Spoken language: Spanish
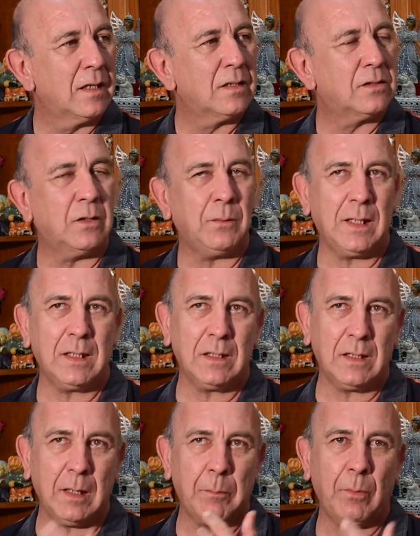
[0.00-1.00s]
Se eh,
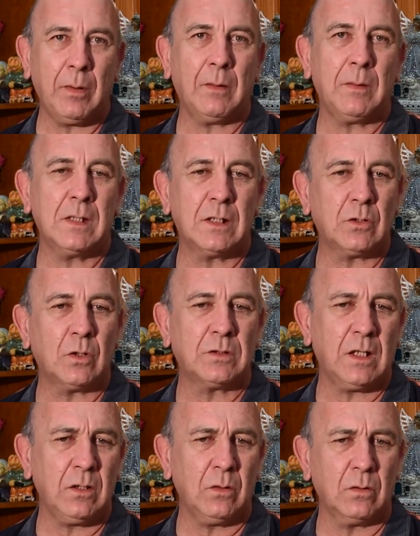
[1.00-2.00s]
vienen después a Villa
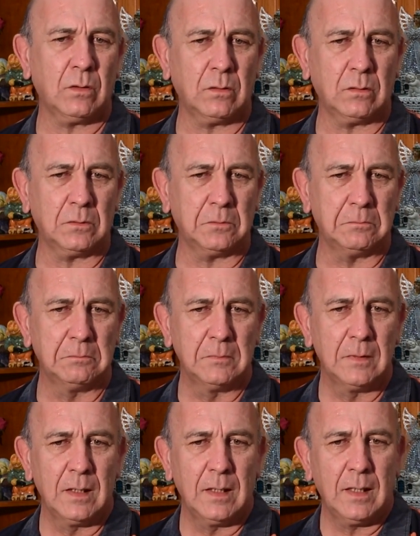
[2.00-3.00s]
Rosario
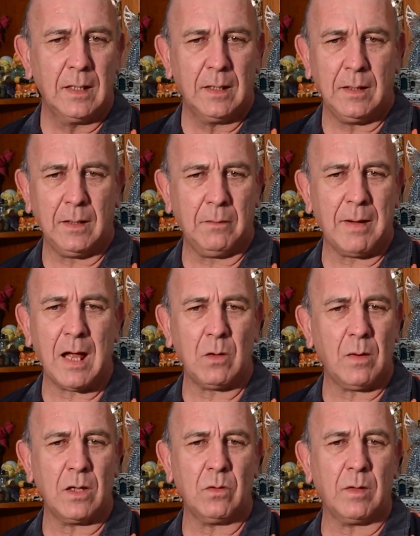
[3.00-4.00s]
eh,
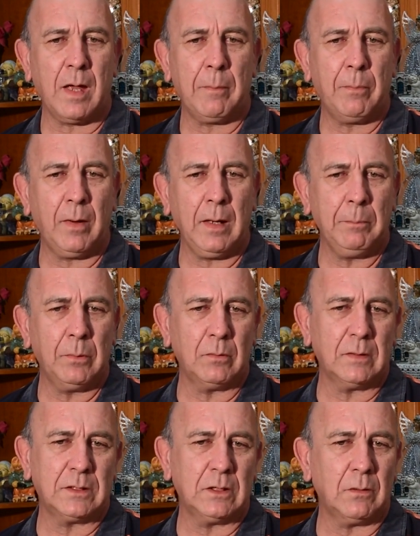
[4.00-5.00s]
varios años después por,
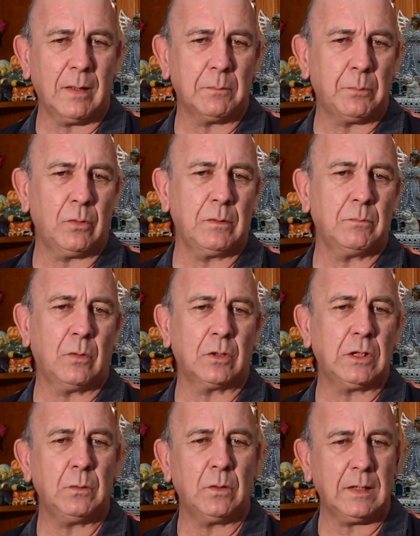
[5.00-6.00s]
una por un
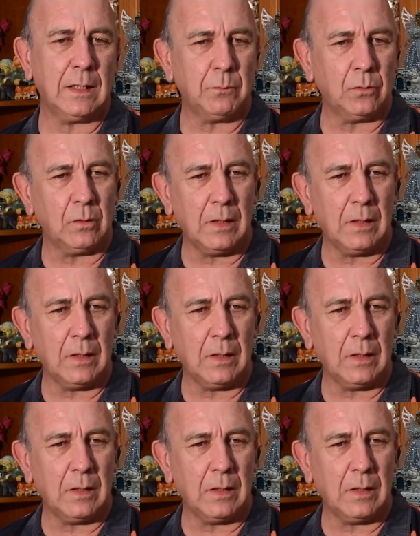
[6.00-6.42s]
motivo, digamos,